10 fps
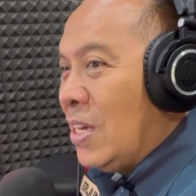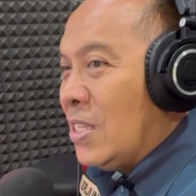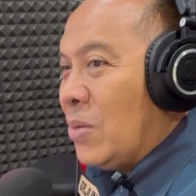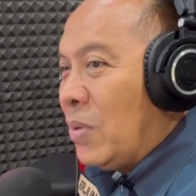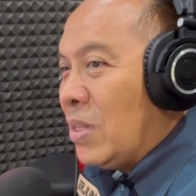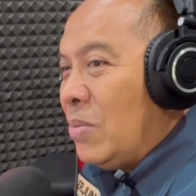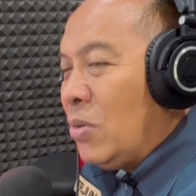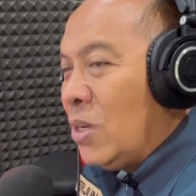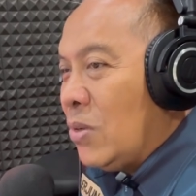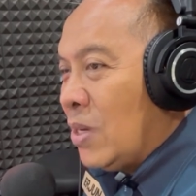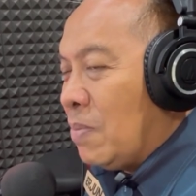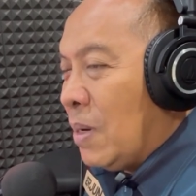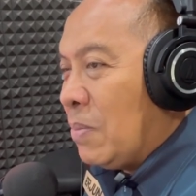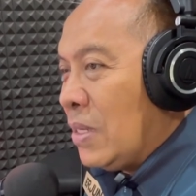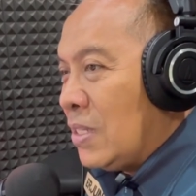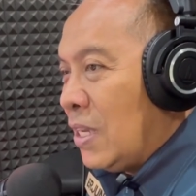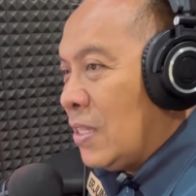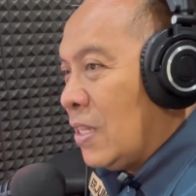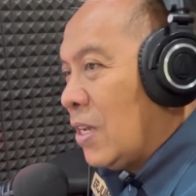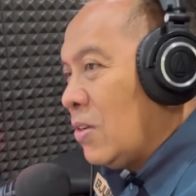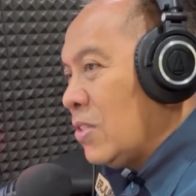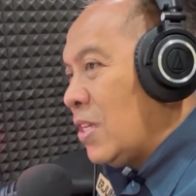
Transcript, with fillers: Seperti mungkin juga Pak Panjaitan kalau